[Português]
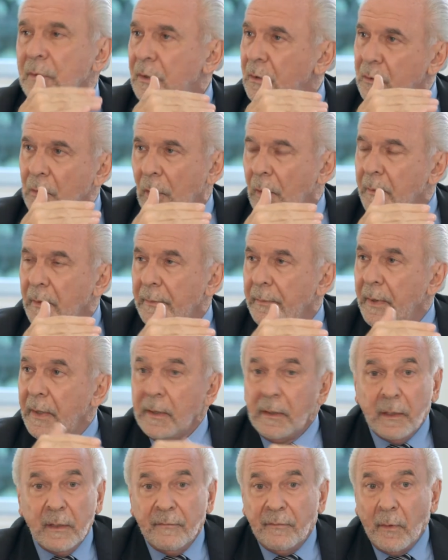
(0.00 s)
que dormem
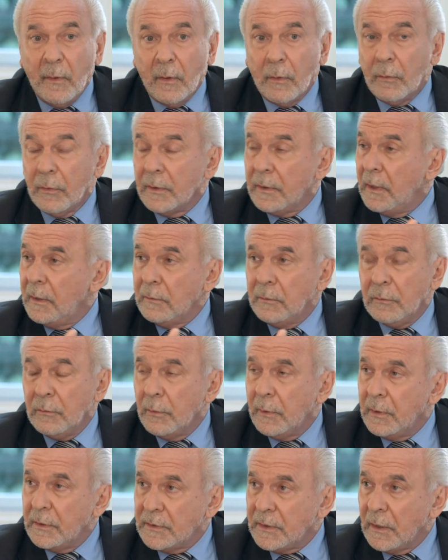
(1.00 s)
bem e vão acordando
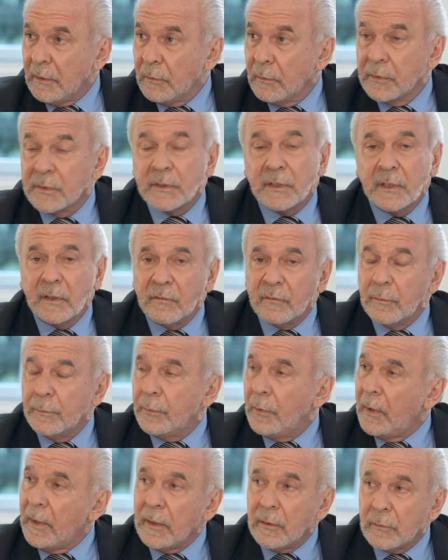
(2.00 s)
durante a noite. Isso
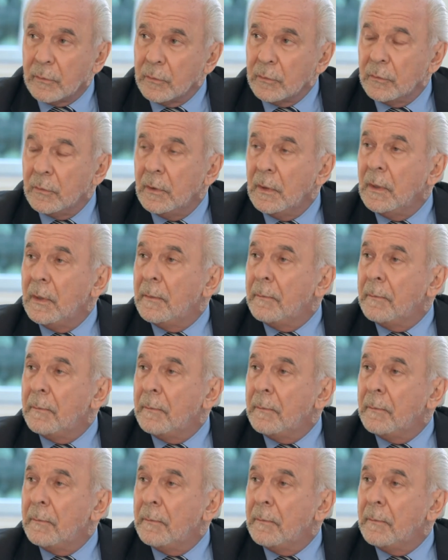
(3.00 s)
piora tudo.